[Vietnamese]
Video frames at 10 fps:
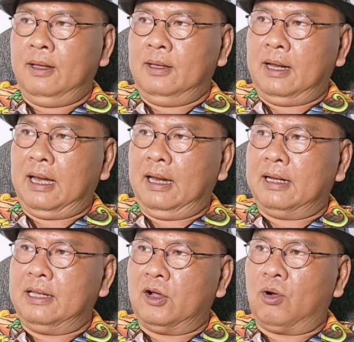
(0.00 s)
với lại
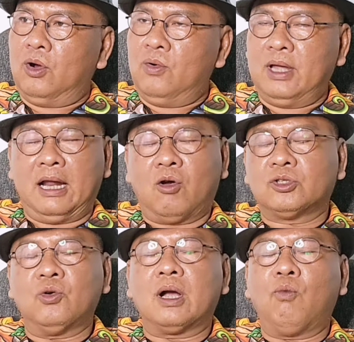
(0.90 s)
cái việc con nuôi hay là con
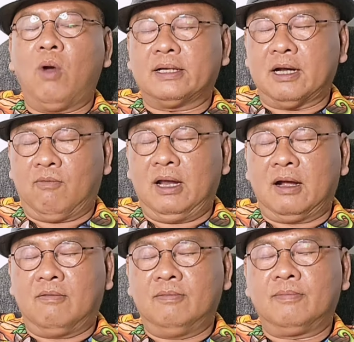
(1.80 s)
ruột không quan trọng hay là
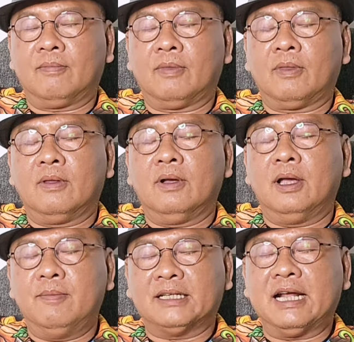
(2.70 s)
không
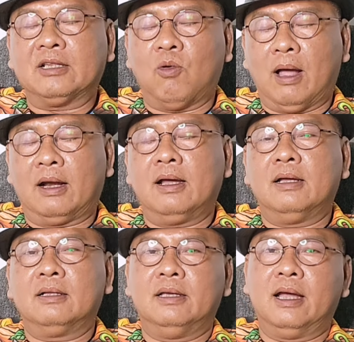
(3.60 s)
khi mà ra tòa đó
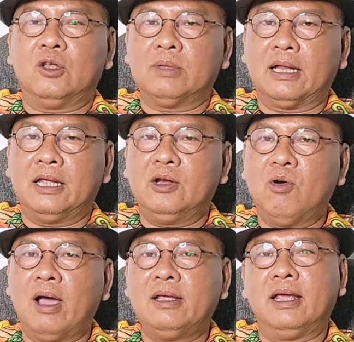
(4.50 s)
thì à, chúng ta chỉ
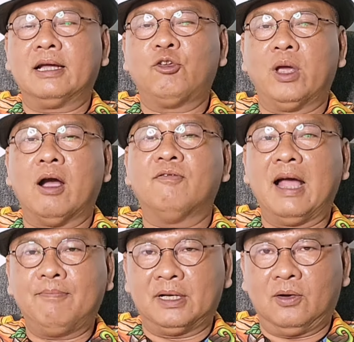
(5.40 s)
nói về cái chuyện hợp
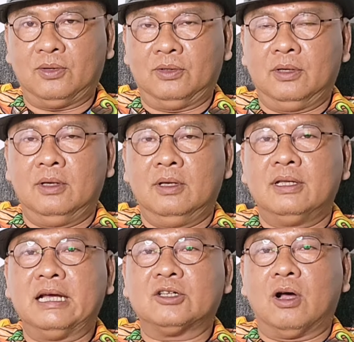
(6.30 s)
pháp mà thôi
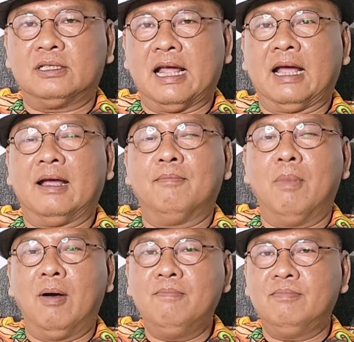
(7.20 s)
và rõ ràng
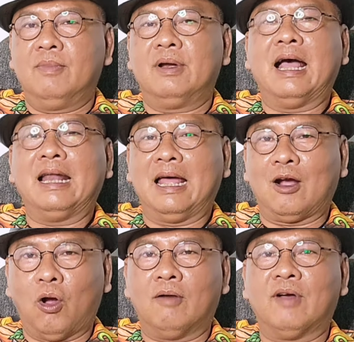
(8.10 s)
mớm đã là
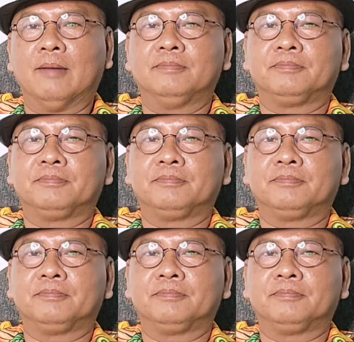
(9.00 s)
con hợp pháp